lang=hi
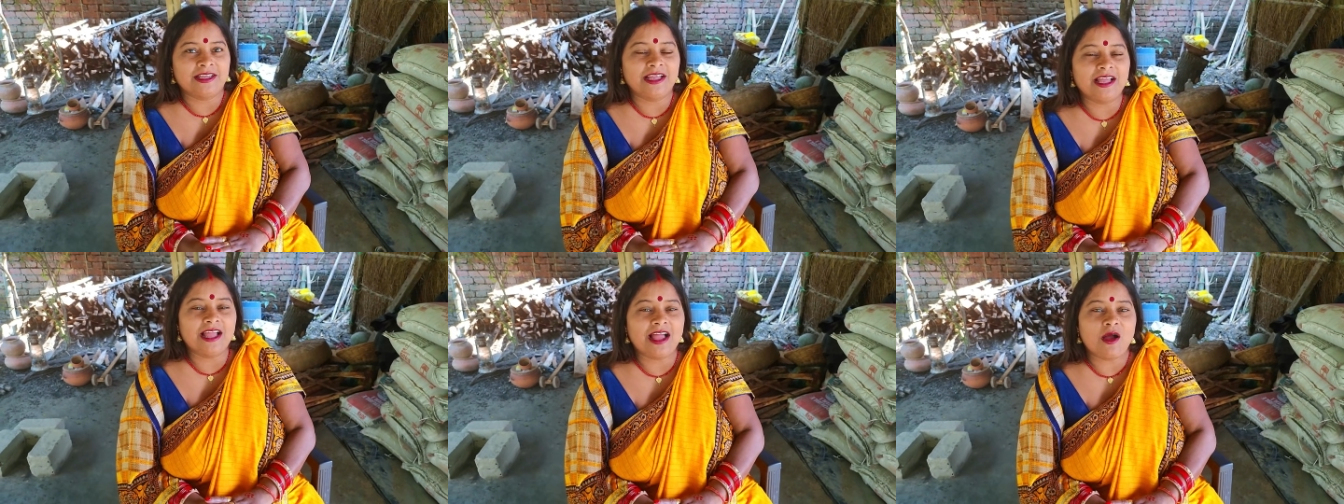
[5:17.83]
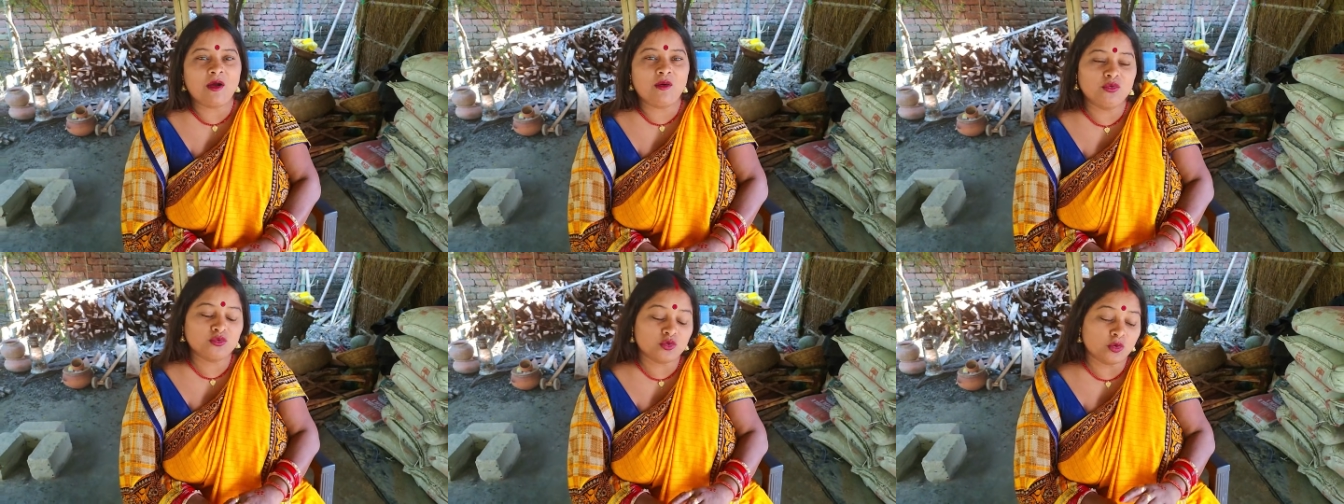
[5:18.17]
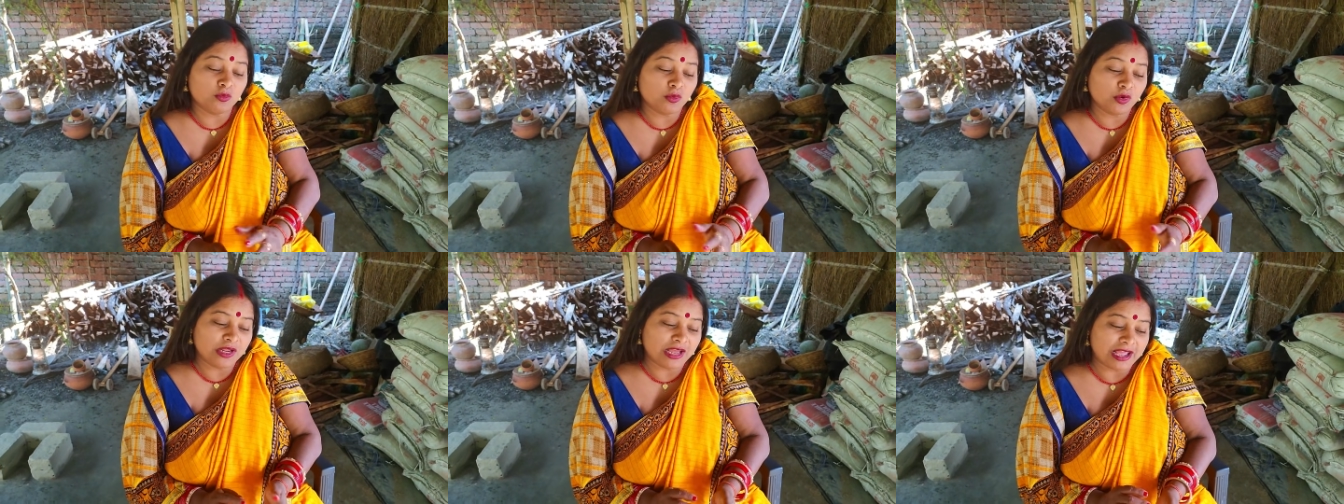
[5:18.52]
हाँ, और उसको
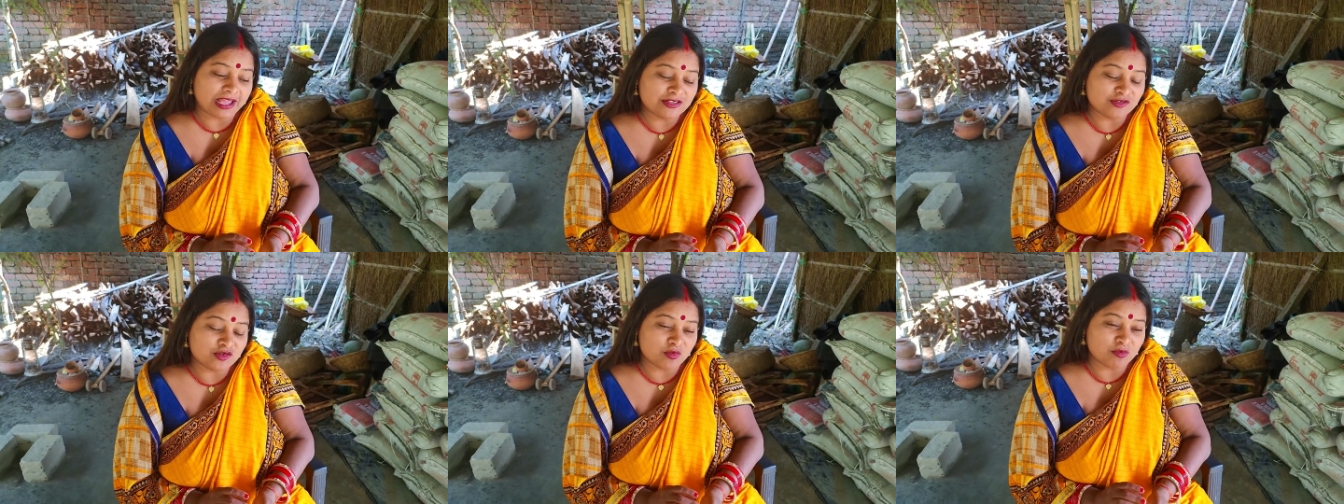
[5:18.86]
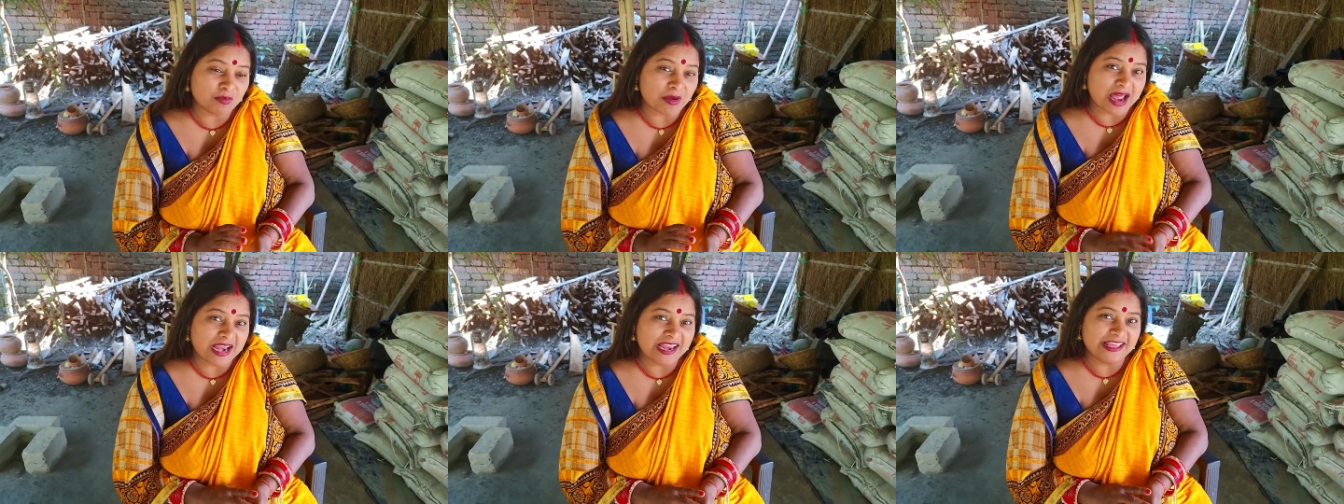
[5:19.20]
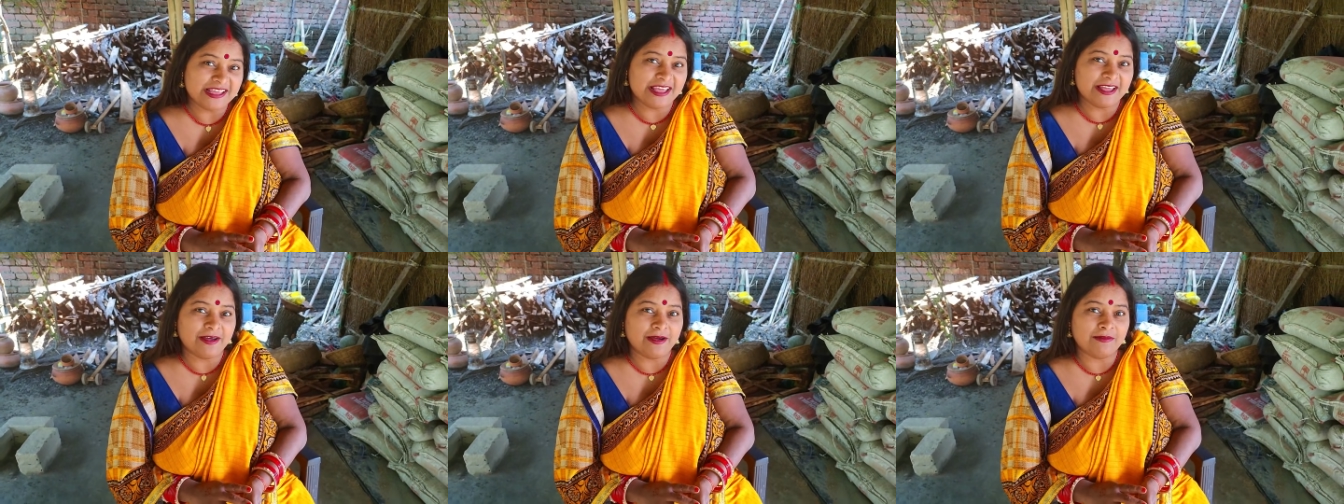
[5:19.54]
बोलेगा कि इसको
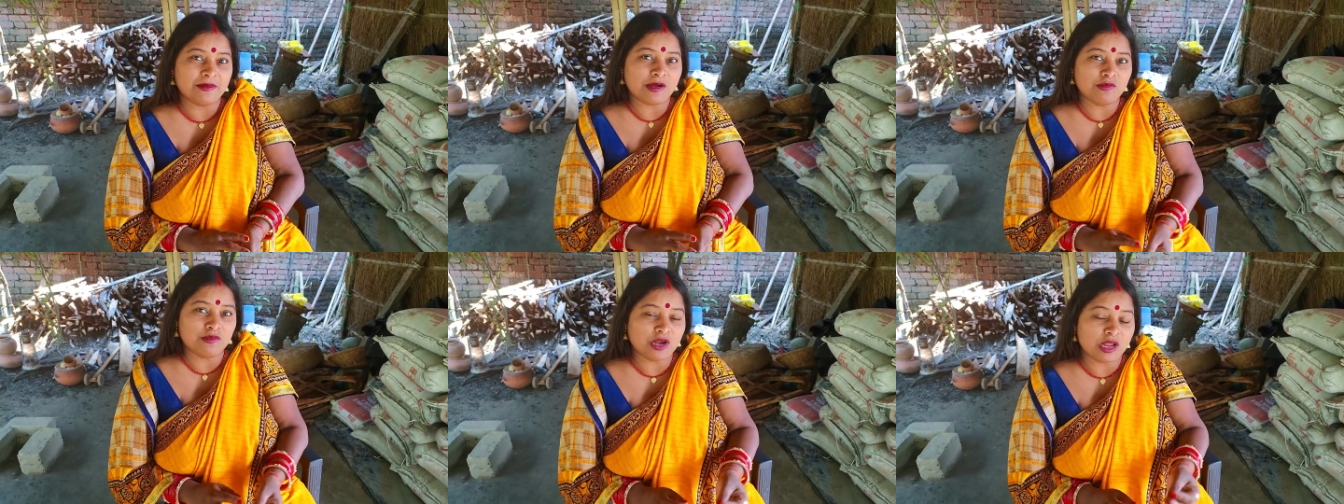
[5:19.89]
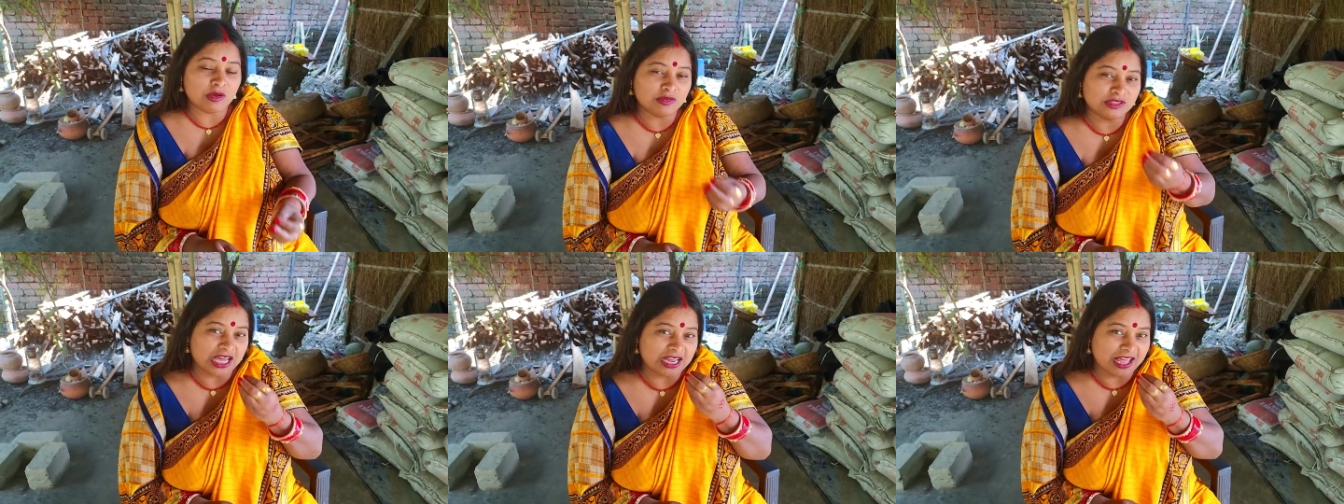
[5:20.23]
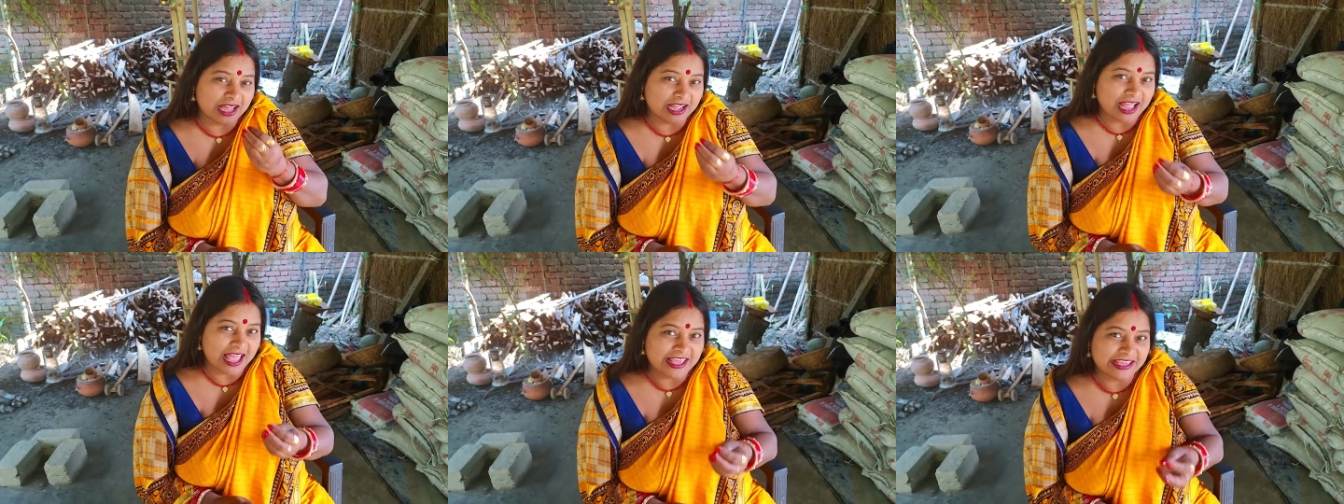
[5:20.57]
पालेंगे हम और ना वो
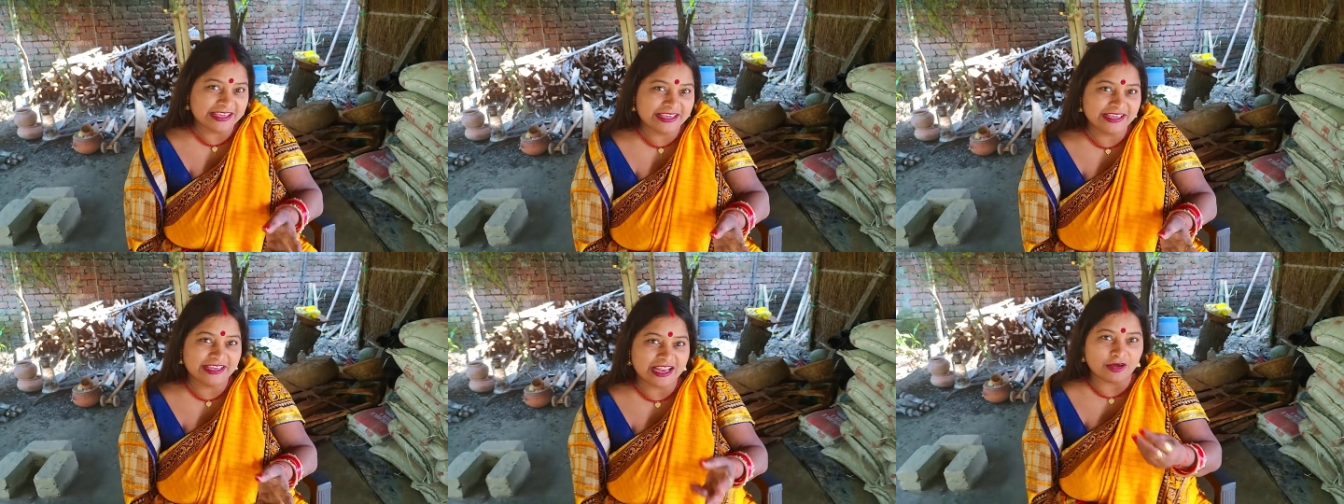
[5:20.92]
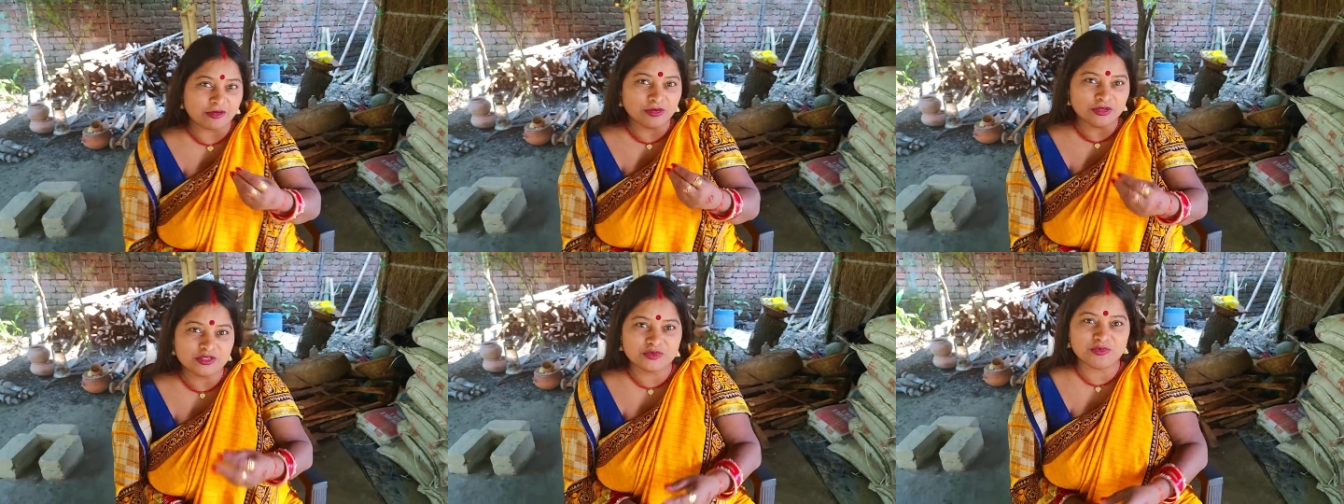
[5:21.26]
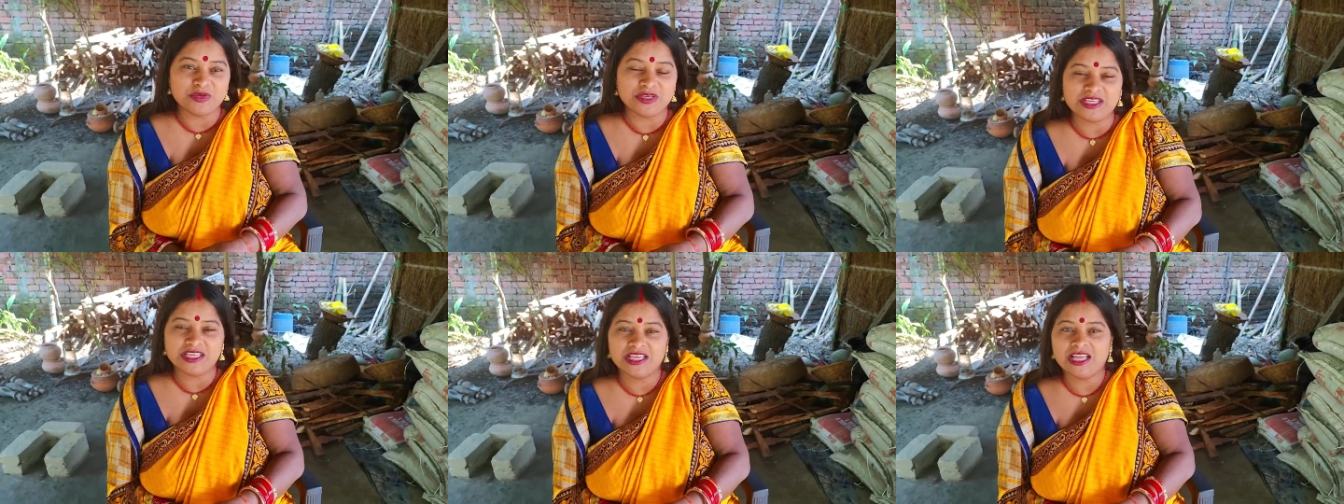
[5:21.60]
दाना खाएगी ना कुछ
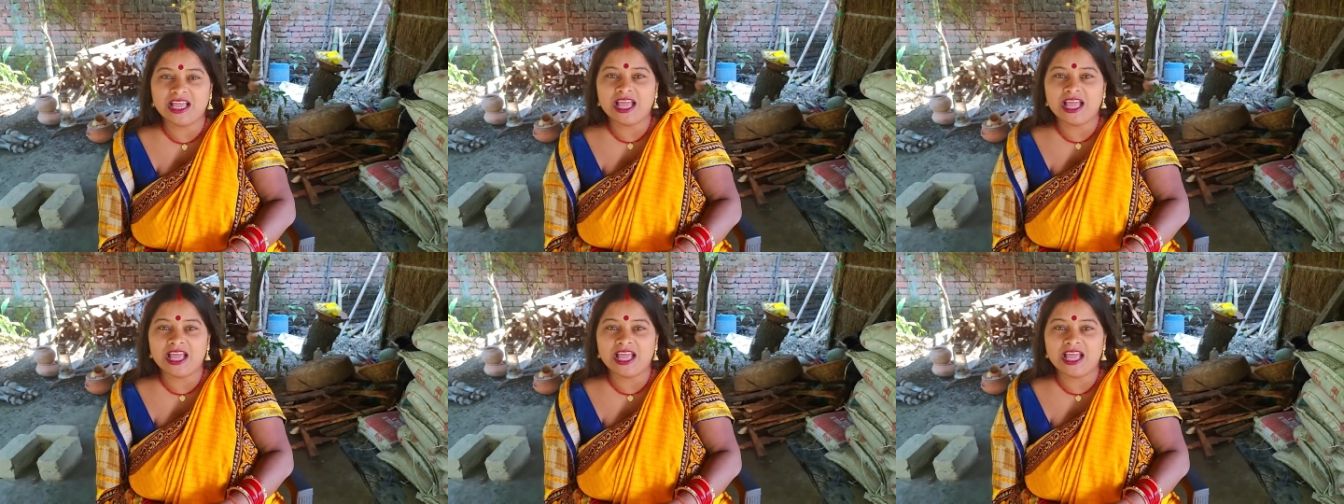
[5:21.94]
भी